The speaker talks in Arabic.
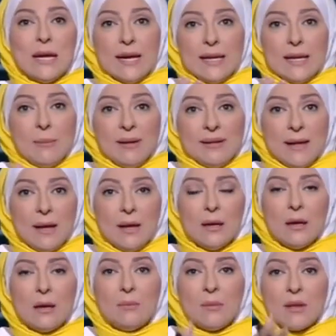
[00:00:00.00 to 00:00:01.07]
انما ده
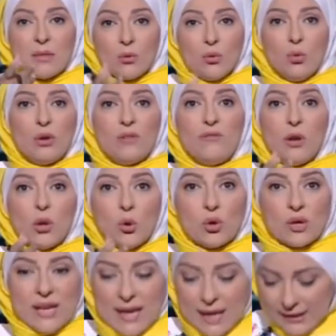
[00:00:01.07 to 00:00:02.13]
مذكور في
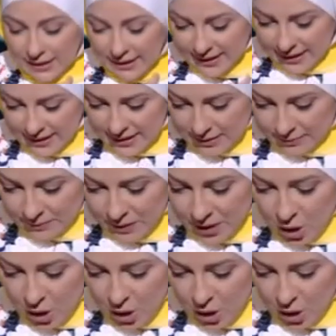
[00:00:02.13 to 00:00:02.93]
القرآن الكريم